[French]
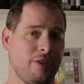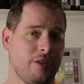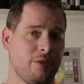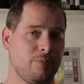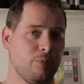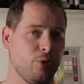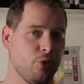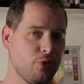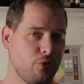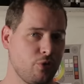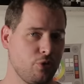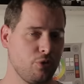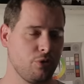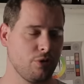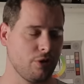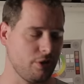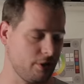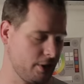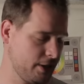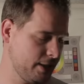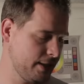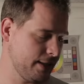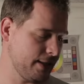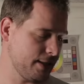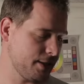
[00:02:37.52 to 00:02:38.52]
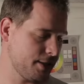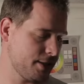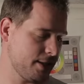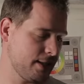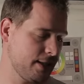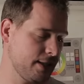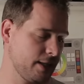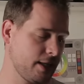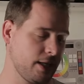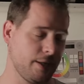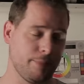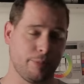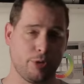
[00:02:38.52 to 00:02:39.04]
cette monture cache
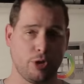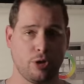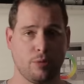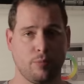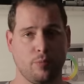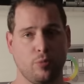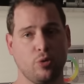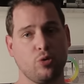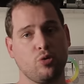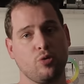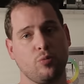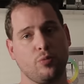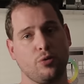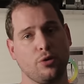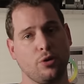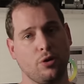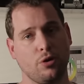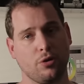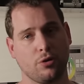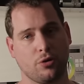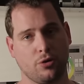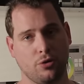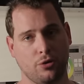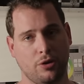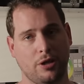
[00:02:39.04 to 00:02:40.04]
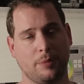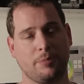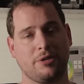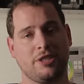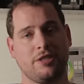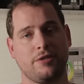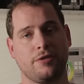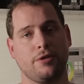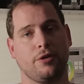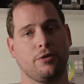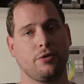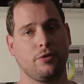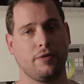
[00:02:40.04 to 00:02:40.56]
un capteur beaucoup plus grand que la
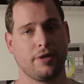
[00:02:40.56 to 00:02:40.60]
petite sœur